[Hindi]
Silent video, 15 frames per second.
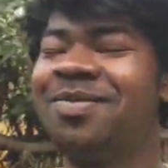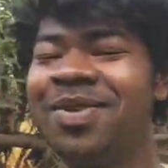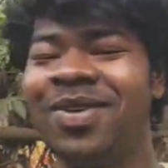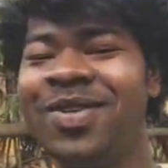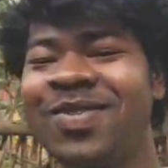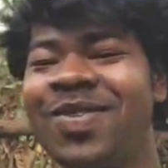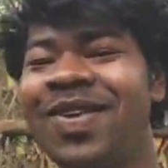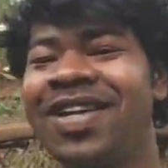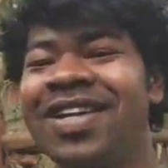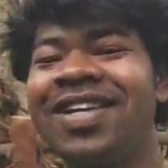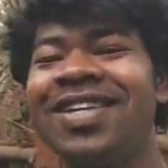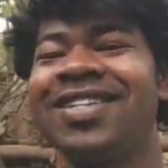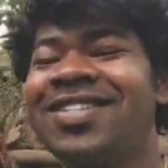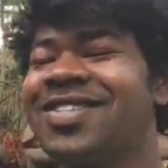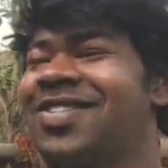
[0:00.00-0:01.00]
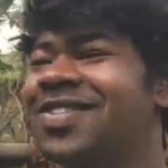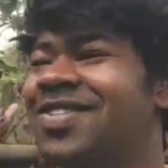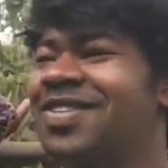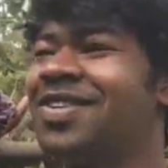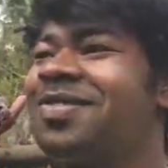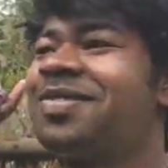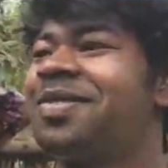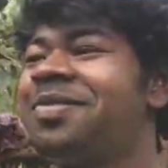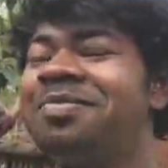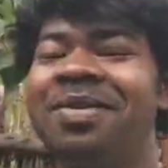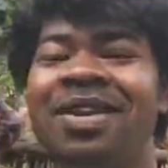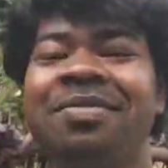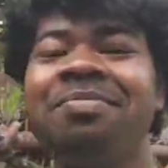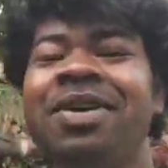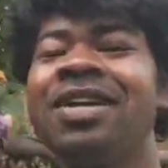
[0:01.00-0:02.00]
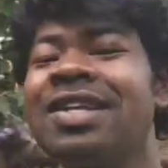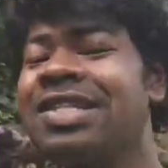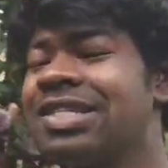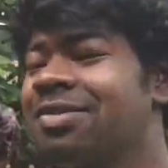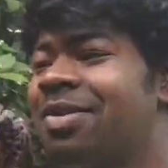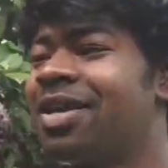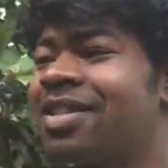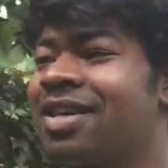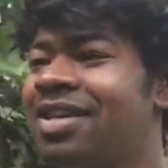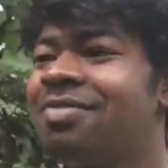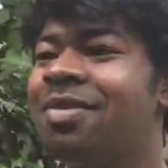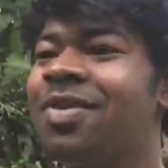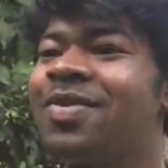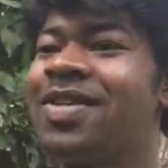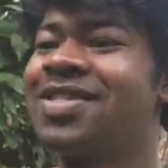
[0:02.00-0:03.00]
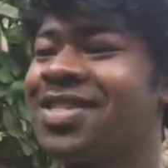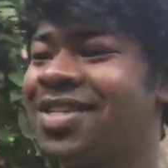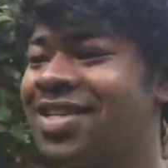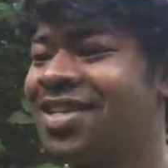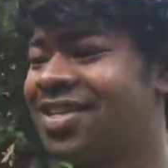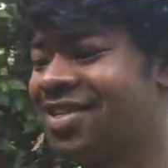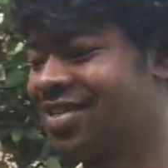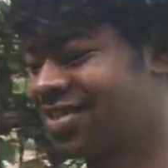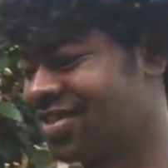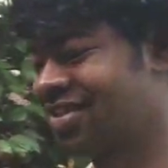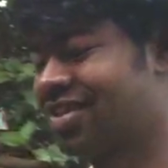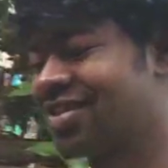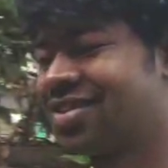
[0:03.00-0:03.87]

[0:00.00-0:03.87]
पड़ोस वाले घर जो इन लोग मतलब मैंने इनसे बात करी बहुत अच्छे तो हैं